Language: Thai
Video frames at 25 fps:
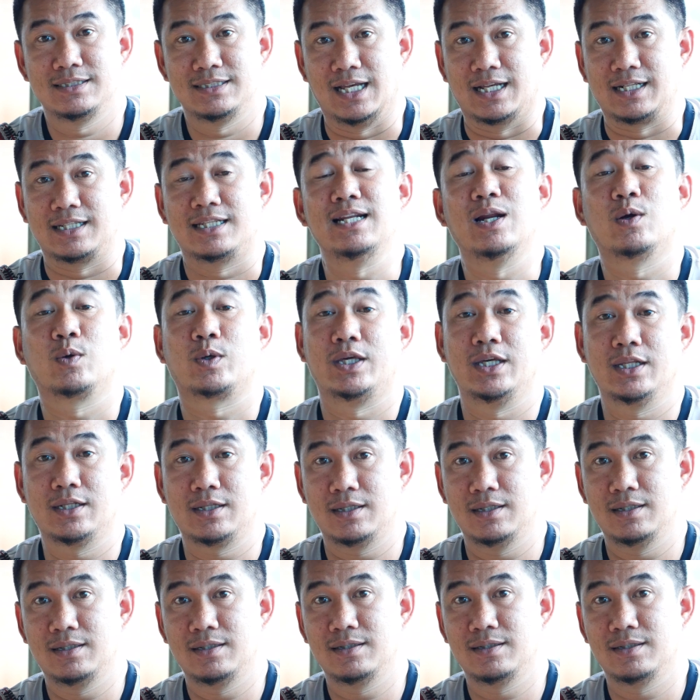อย่างที่เราคิด
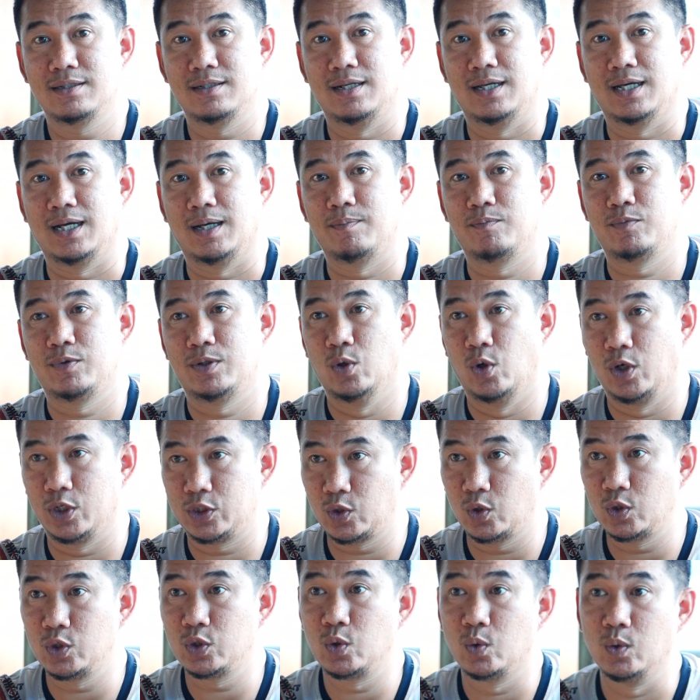นะครับ โดย
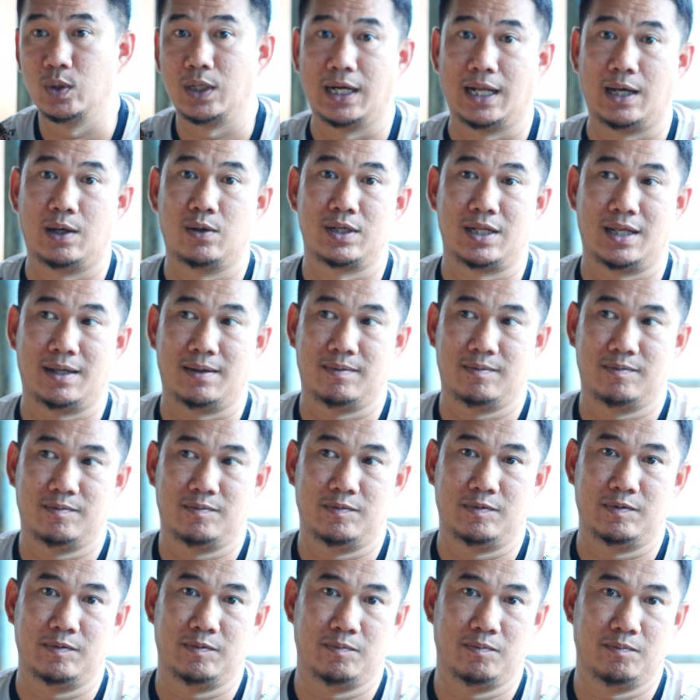ต้นทุนเราเนี่ย
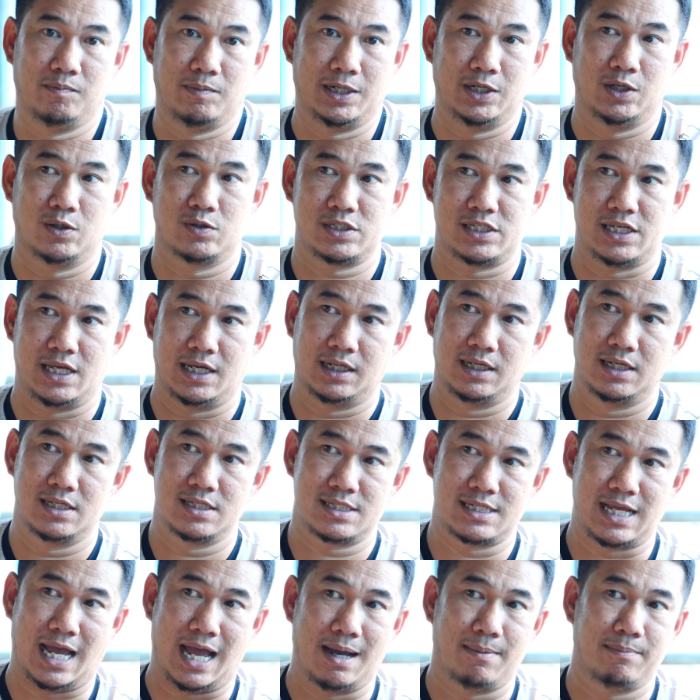ไม่ต้องเสียเงิ
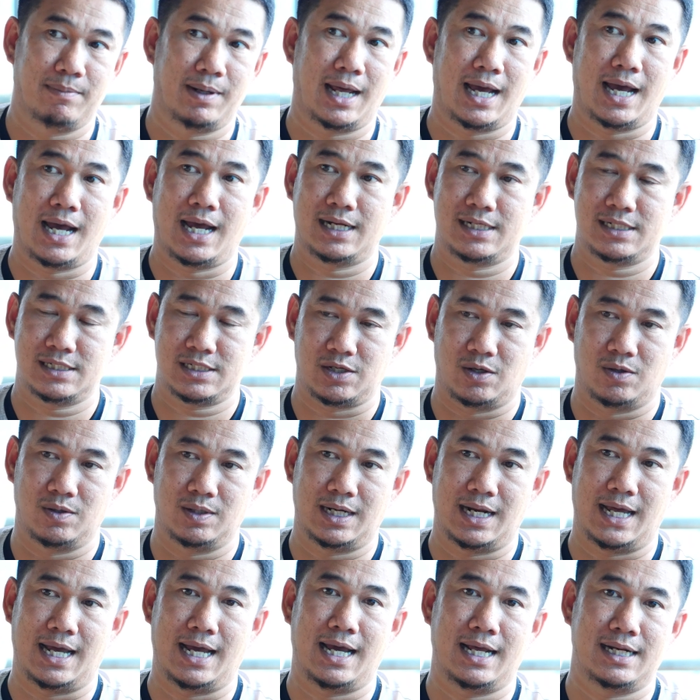น3ล้าน
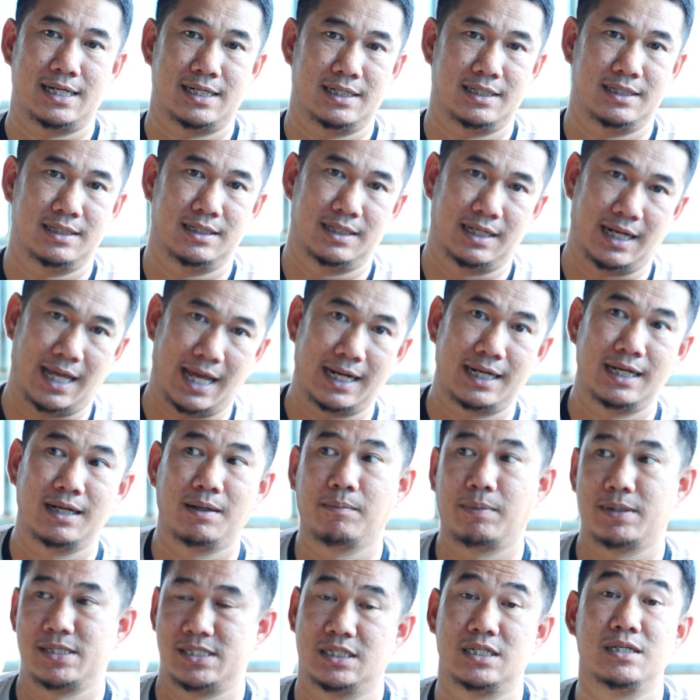2ล้านล้านห
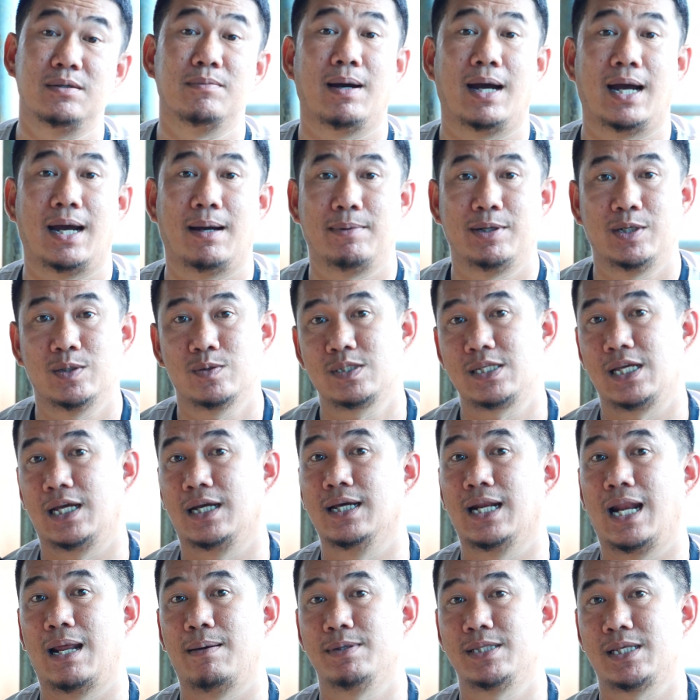นึ่งไปซื้อมา ไม่ต้องเสีย
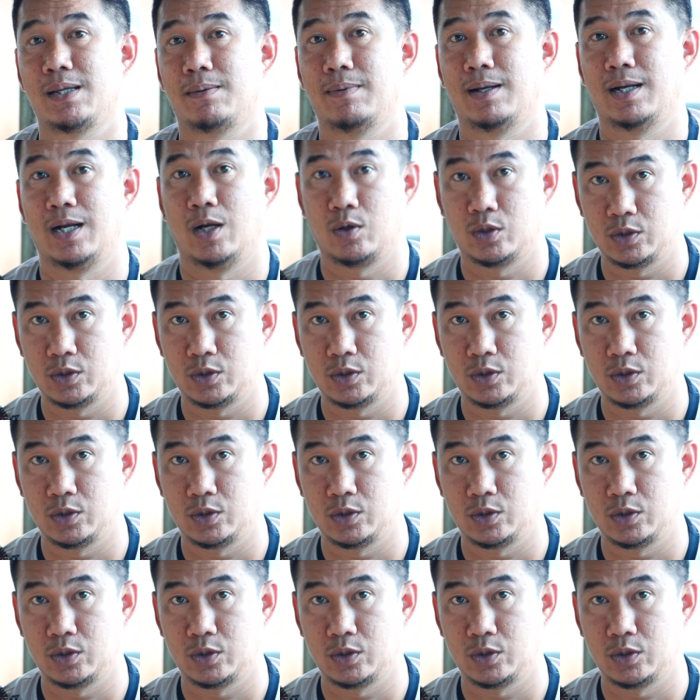เงินล้านไปจันมา